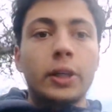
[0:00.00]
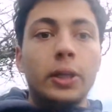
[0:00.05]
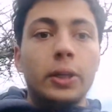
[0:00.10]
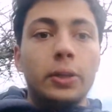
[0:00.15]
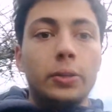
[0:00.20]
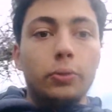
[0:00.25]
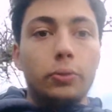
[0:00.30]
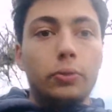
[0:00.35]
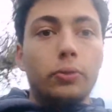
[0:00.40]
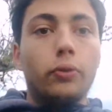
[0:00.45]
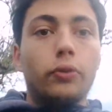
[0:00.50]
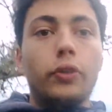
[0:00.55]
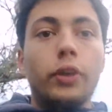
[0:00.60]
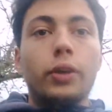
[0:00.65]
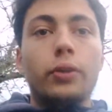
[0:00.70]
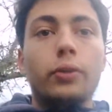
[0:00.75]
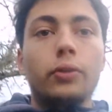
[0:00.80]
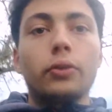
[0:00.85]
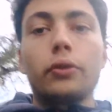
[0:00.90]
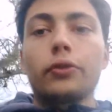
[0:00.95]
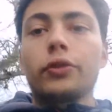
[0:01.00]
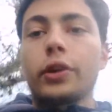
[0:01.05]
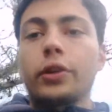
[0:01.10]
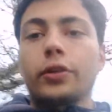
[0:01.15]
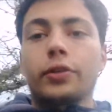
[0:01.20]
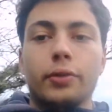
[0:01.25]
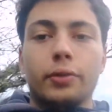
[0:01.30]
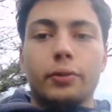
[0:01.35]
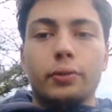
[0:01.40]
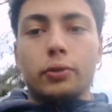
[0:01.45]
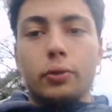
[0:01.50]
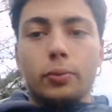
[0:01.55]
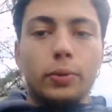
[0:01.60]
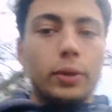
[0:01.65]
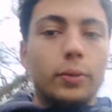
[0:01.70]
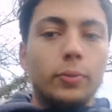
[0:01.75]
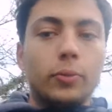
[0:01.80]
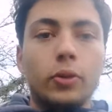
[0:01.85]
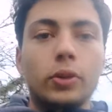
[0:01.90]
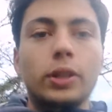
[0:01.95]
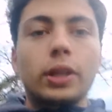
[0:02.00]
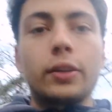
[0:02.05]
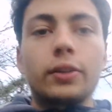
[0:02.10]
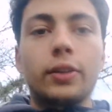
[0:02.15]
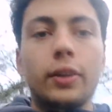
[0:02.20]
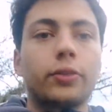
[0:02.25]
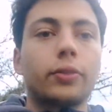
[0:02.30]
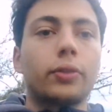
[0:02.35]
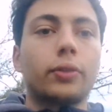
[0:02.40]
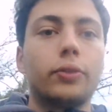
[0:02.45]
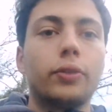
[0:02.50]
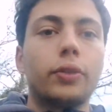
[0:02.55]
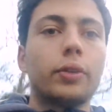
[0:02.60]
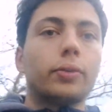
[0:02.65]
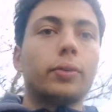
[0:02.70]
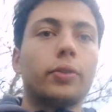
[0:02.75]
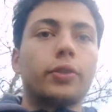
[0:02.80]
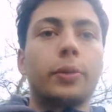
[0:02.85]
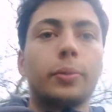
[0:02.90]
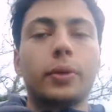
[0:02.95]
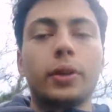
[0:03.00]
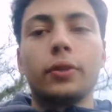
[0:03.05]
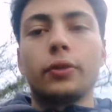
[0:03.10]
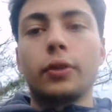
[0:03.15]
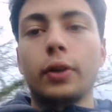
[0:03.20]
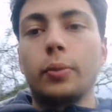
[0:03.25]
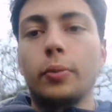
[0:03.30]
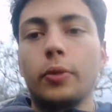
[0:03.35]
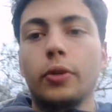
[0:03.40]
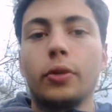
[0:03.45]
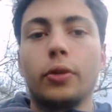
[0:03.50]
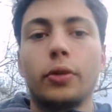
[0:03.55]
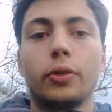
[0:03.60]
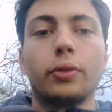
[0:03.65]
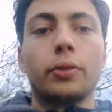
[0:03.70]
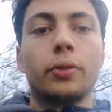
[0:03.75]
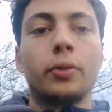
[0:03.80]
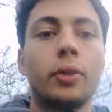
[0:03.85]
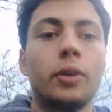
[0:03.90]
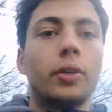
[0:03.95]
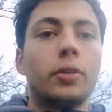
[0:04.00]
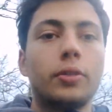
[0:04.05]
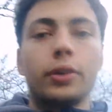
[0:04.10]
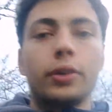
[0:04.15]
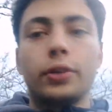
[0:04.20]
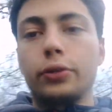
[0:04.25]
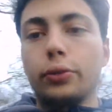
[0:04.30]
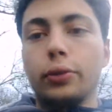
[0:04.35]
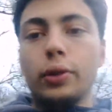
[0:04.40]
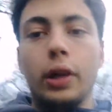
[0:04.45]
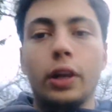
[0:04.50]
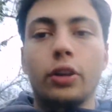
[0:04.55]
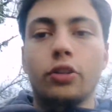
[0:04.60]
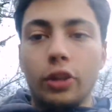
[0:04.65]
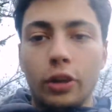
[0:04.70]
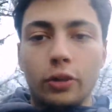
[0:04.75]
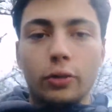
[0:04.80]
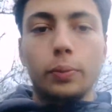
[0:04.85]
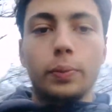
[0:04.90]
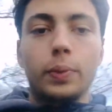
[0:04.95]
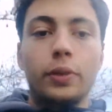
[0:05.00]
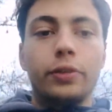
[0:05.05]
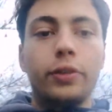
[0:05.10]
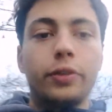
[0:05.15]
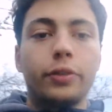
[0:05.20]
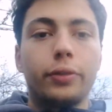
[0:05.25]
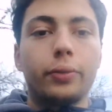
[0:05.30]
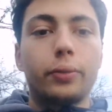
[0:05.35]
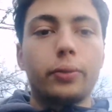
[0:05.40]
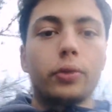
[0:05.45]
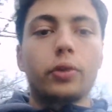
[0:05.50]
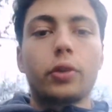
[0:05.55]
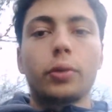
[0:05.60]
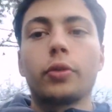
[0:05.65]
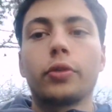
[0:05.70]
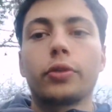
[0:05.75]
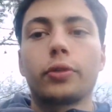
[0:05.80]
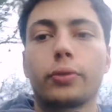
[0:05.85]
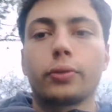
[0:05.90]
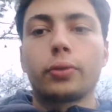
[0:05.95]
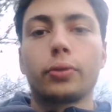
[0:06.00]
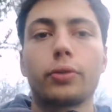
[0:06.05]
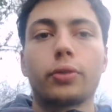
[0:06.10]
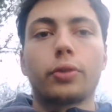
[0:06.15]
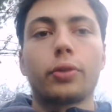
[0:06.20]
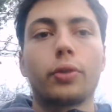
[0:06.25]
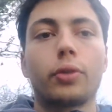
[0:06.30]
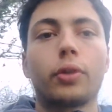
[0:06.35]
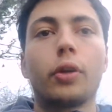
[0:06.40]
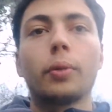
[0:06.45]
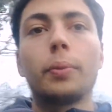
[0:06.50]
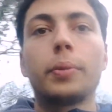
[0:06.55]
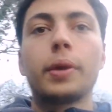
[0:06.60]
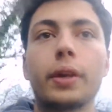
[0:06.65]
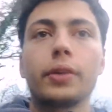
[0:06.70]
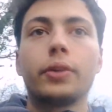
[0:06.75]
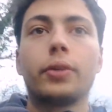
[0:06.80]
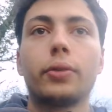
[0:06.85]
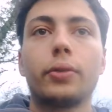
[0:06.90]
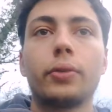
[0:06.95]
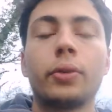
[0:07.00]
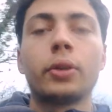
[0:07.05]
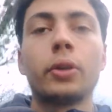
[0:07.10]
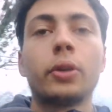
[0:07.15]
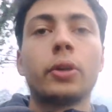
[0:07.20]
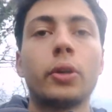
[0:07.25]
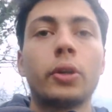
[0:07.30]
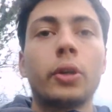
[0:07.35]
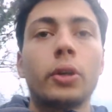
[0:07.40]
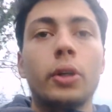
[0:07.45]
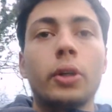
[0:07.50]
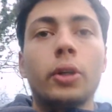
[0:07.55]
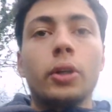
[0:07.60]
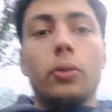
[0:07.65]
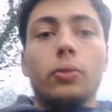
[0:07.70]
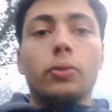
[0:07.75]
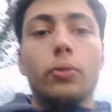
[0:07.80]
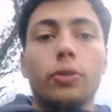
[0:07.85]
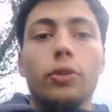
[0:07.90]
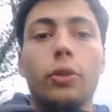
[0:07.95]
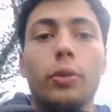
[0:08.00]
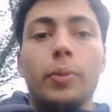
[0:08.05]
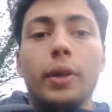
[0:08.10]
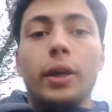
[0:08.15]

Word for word: Donc on fait une phase euh, complètement catastrophique, on s'est pris vraiment euh, des tôles à chaque compétition. On commence contre Amberieux, contre